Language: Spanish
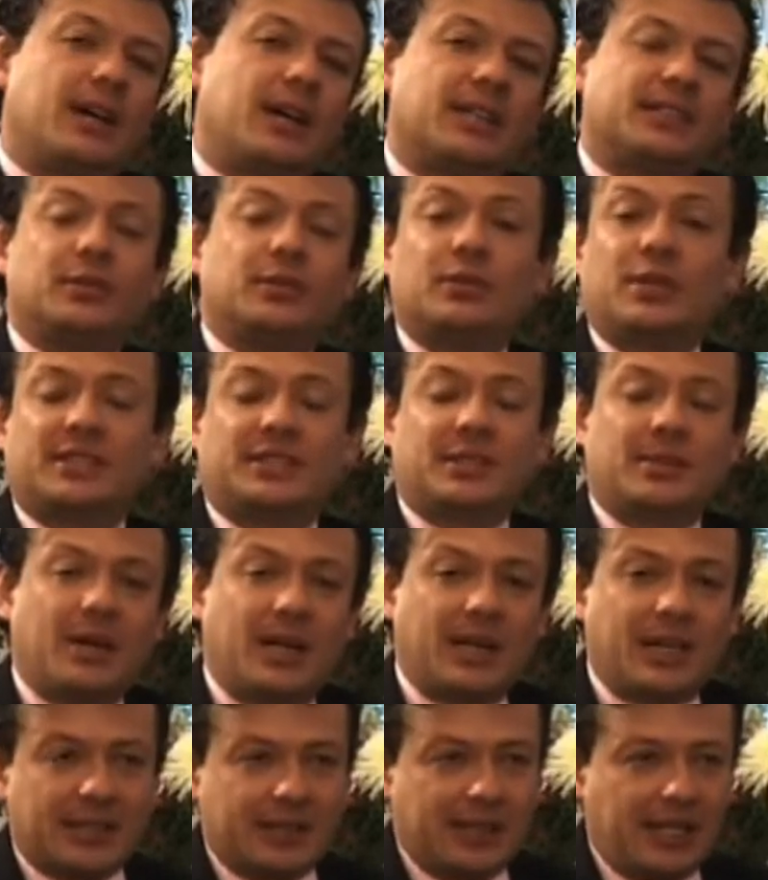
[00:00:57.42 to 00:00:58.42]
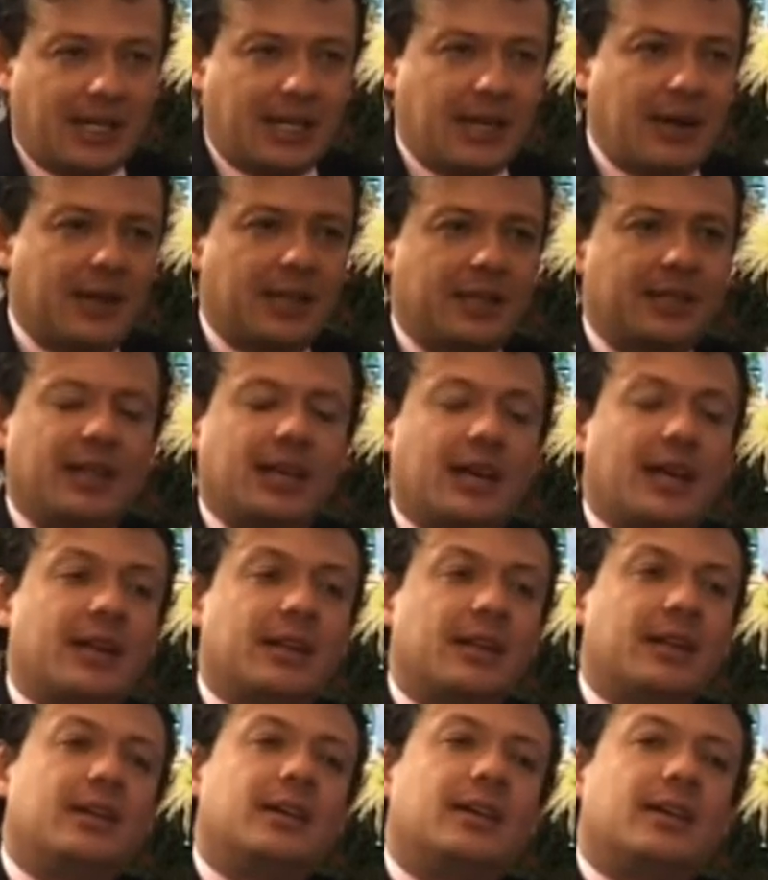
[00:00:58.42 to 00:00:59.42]
hace unas semanas le acaban de
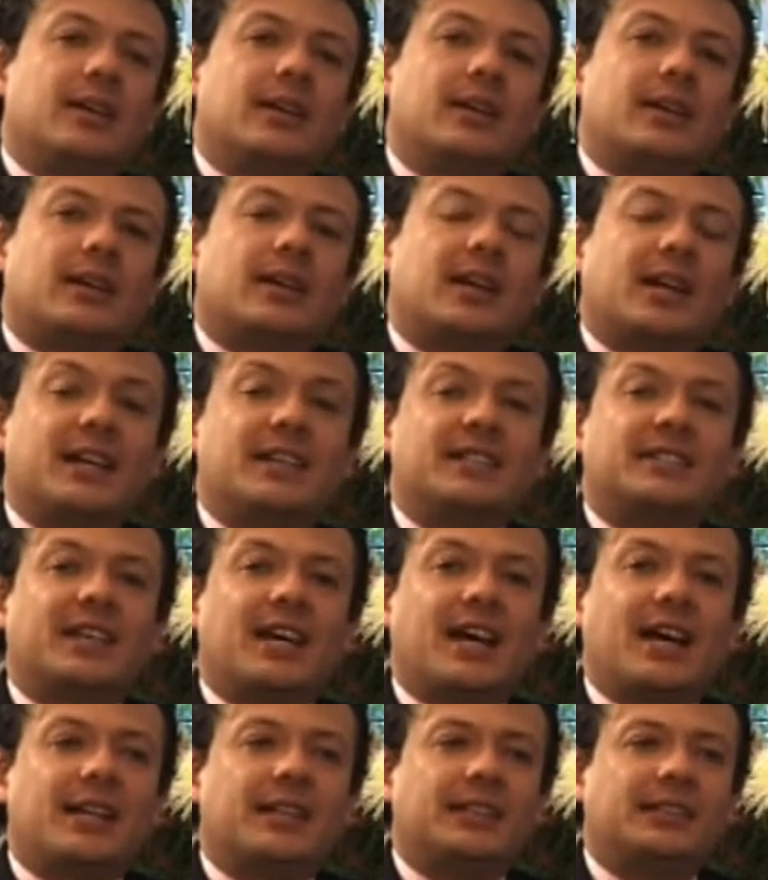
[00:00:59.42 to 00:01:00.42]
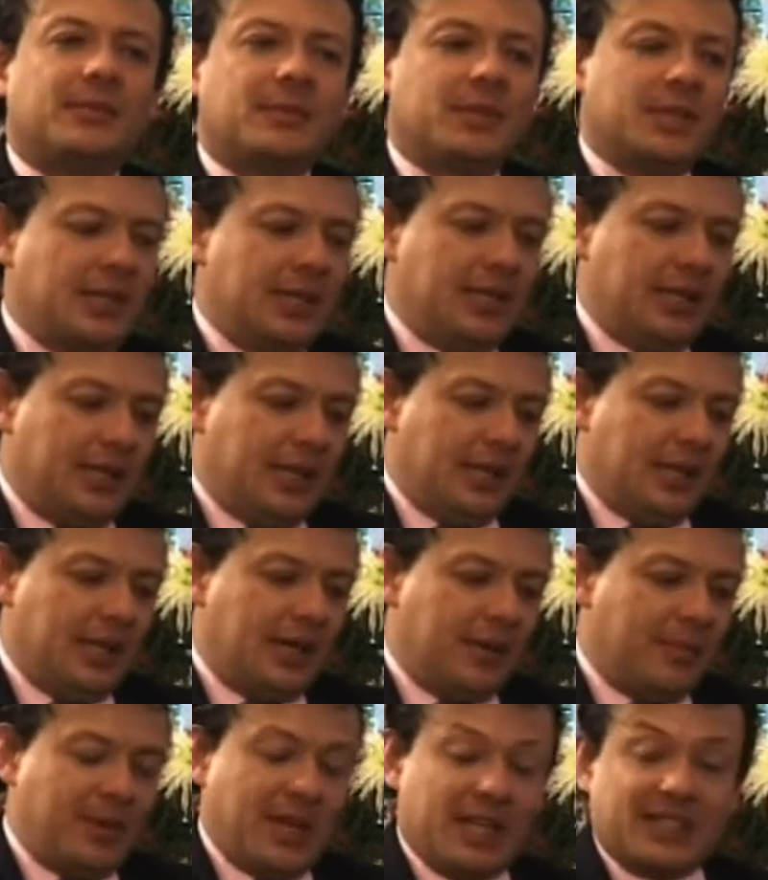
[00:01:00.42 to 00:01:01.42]
dar credenciales
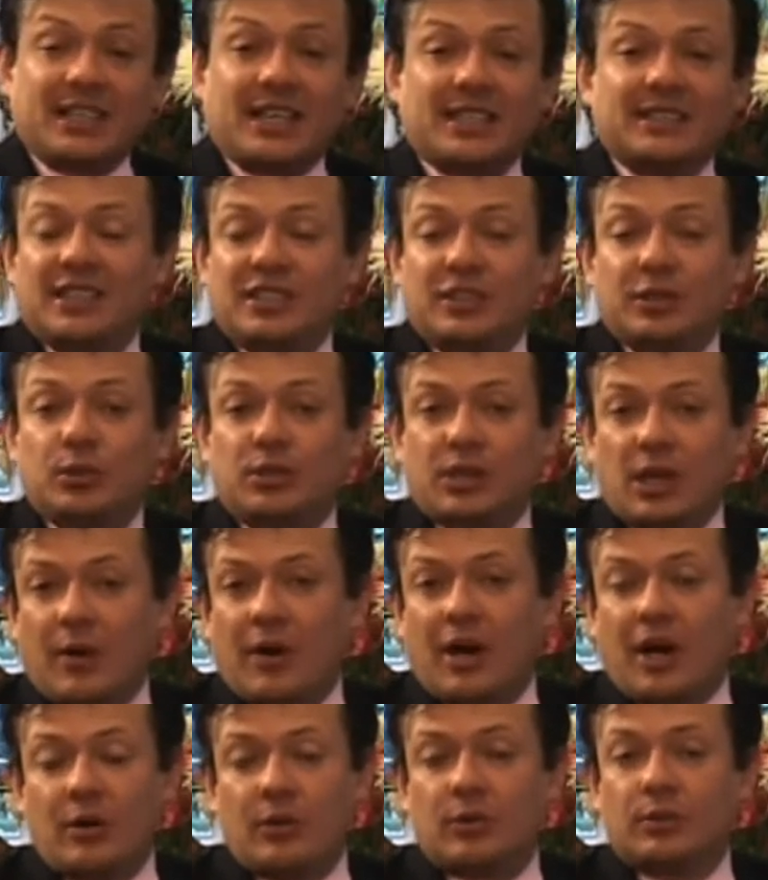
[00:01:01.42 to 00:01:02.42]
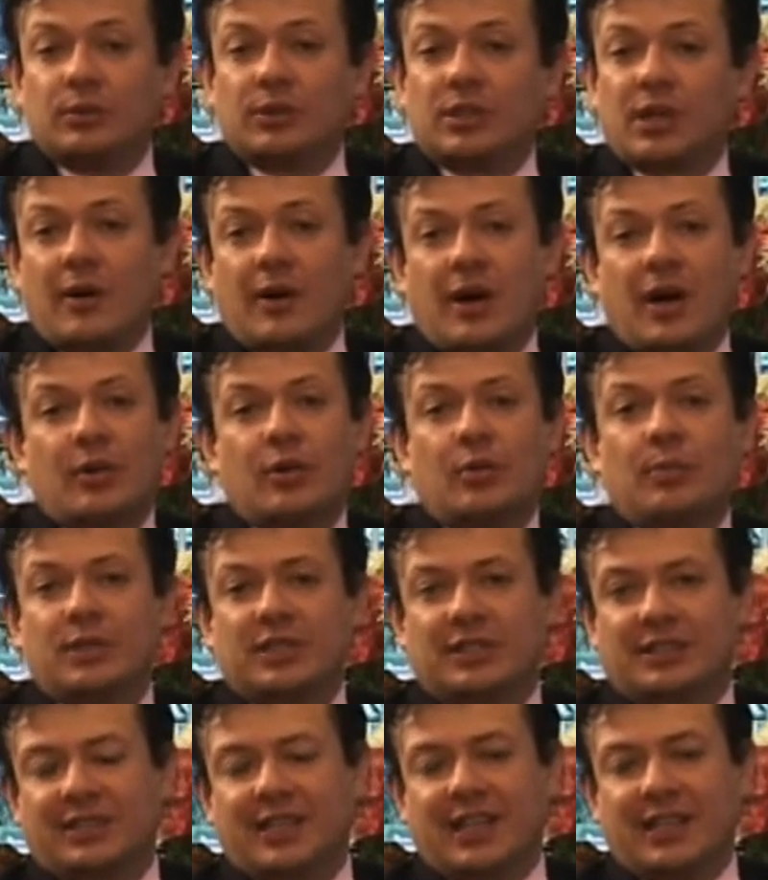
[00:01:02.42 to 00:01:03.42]
y empieza así su trabajo, un trabajo
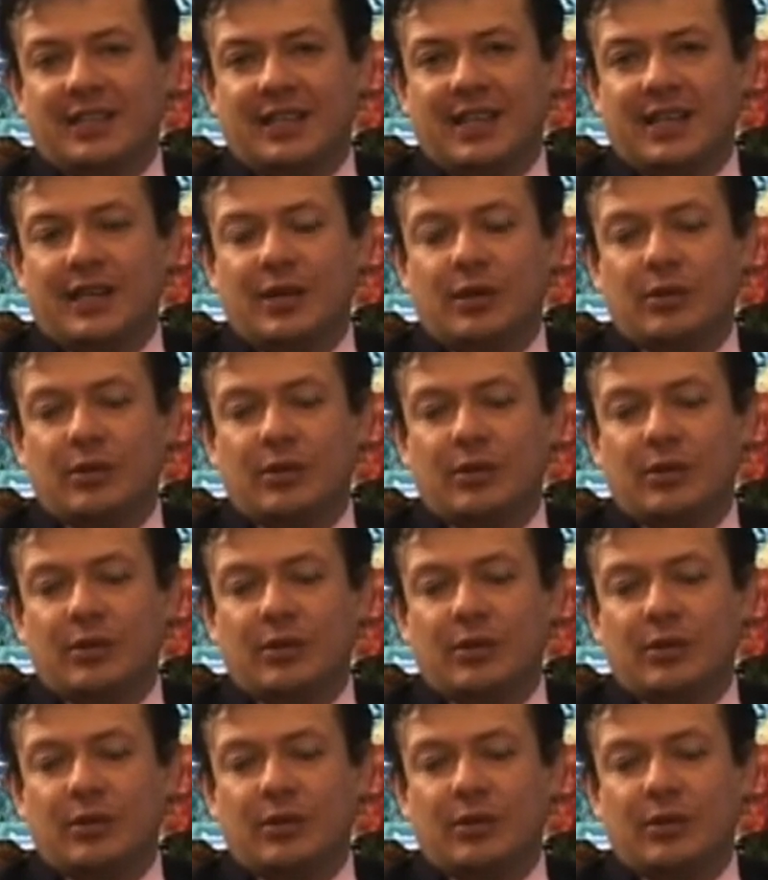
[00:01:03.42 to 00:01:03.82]
pues que tiene